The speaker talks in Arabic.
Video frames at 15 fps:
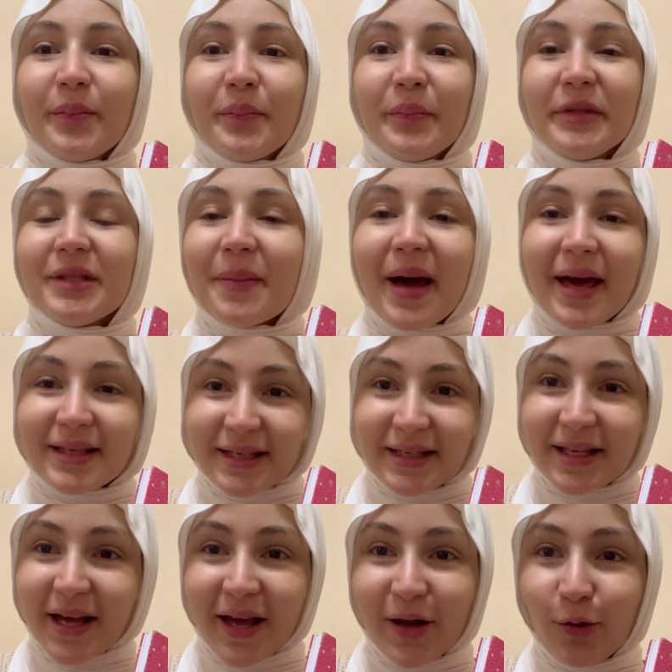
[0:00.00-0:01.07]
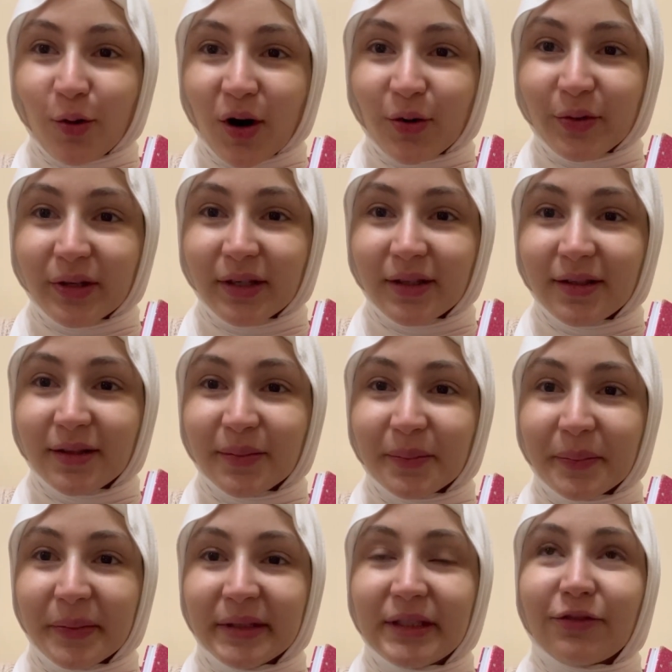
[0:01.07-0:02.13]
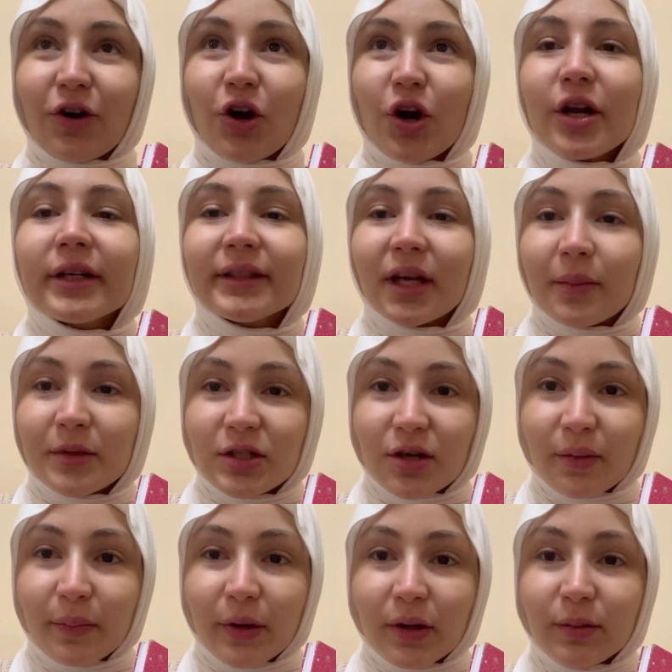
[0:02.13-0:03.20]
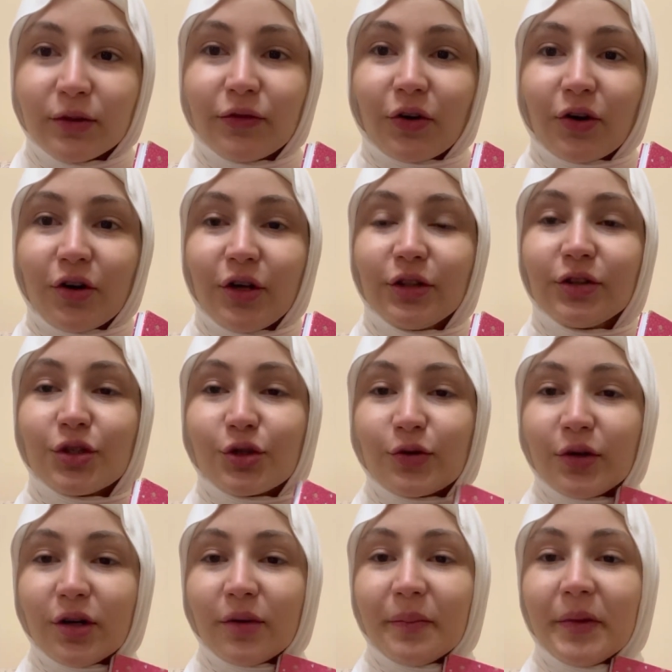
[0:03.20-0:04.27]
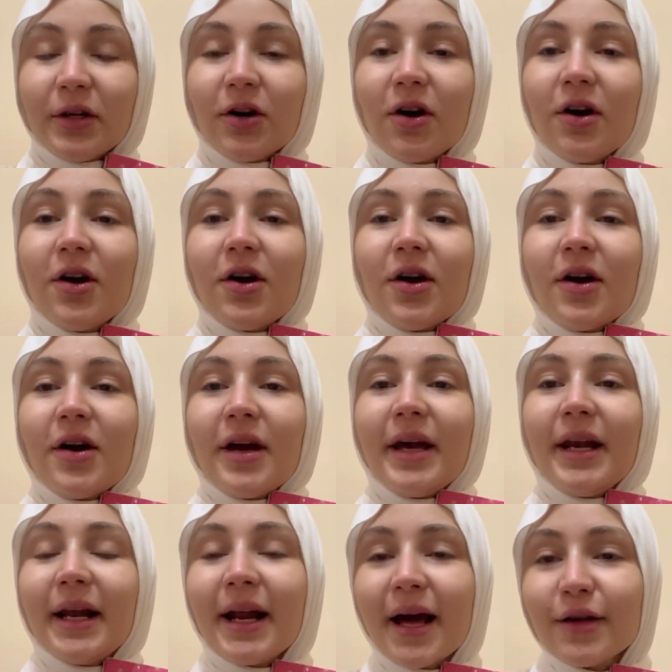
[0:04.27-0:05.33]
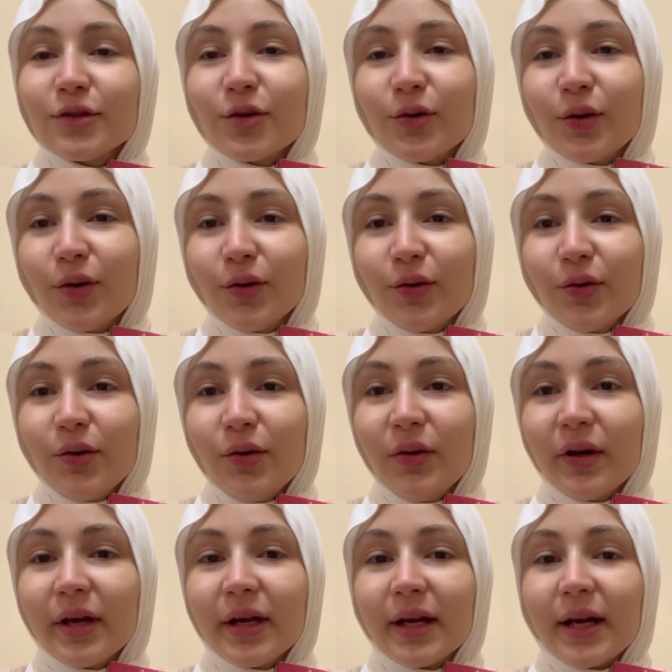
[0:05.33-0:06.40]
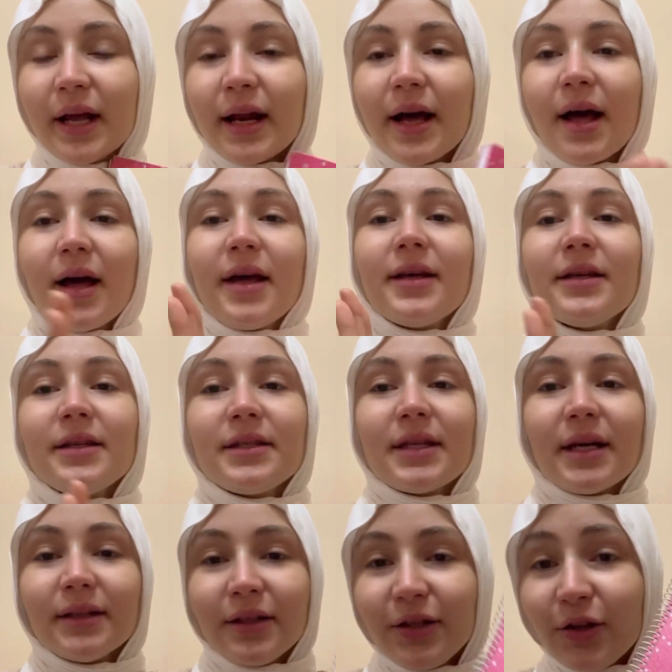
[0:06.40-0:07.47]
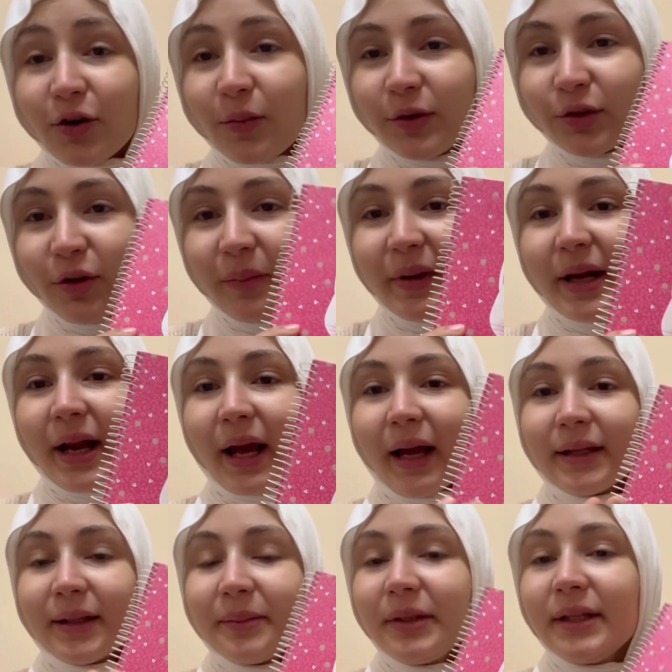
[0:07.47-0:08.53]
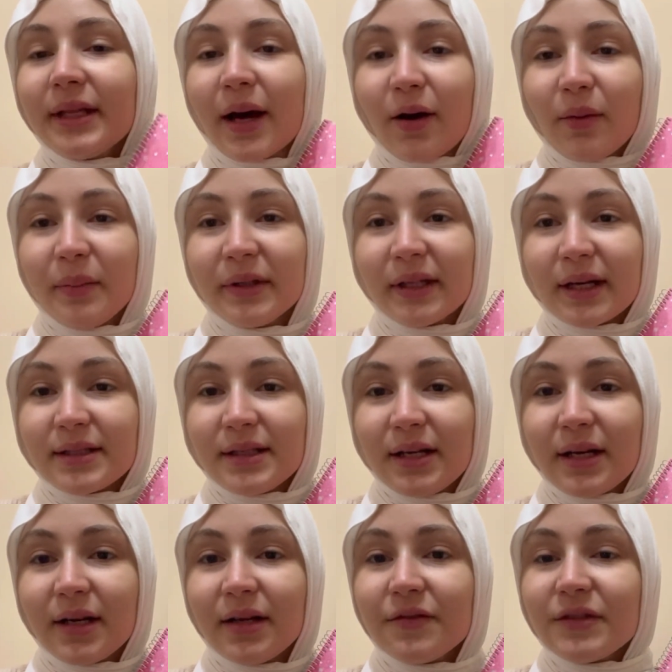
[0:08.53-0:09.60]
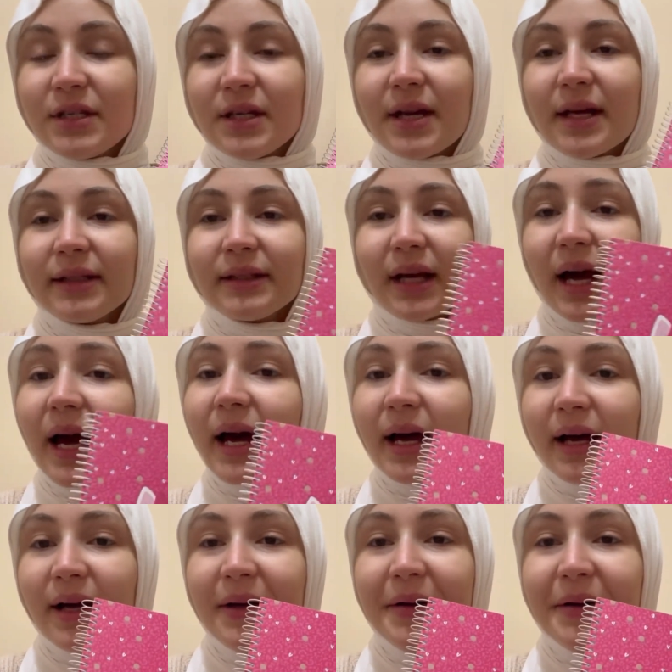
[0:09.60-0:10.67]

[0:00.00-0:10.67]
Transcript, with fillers: بتبقى احساسها حلو قوي بتفكرك تحمدي ربنا بتفكرك تشكري ربنا اللي انا عايزه اقوله لكم ان انا استعديت لرمضان ان انا كتبت الدعوات بتاعتي اللي انا نفسي انها تتحقق